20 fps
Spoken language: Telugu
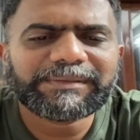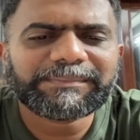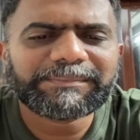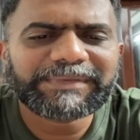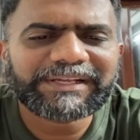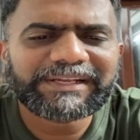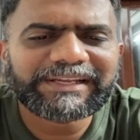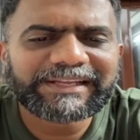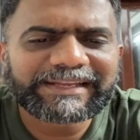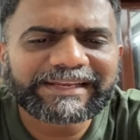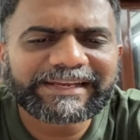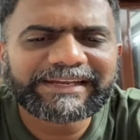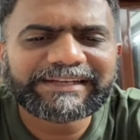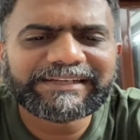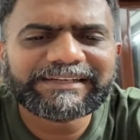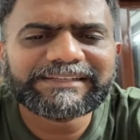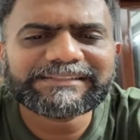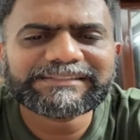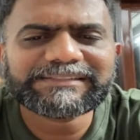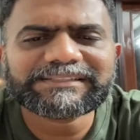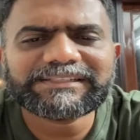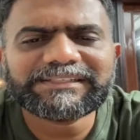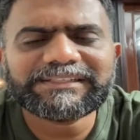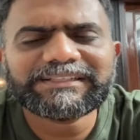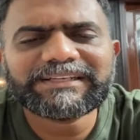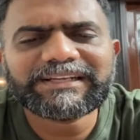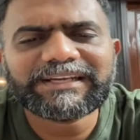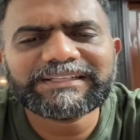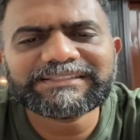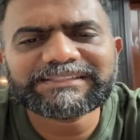ఎమ్మెల్యే
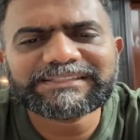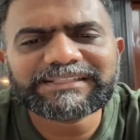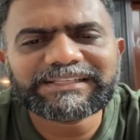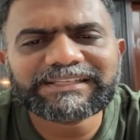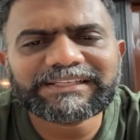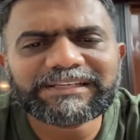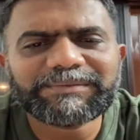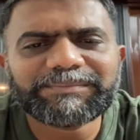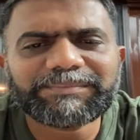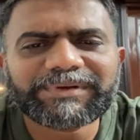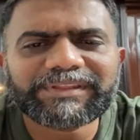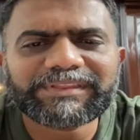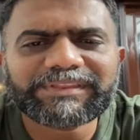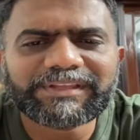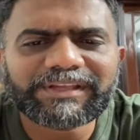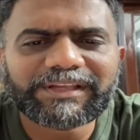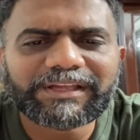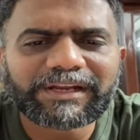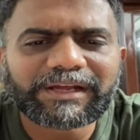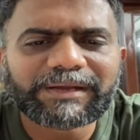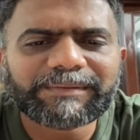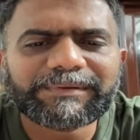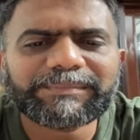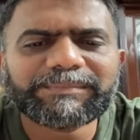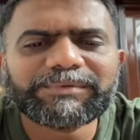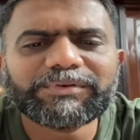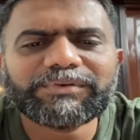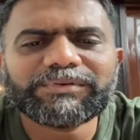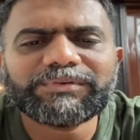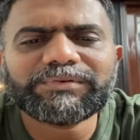క్యాండిడేట్స్కి రాజకీయంగా ప్రతి
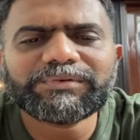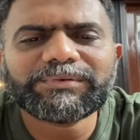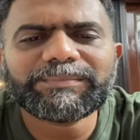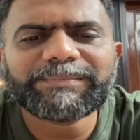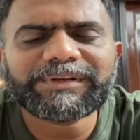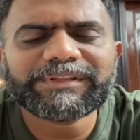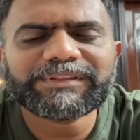గ్రామంలోనూ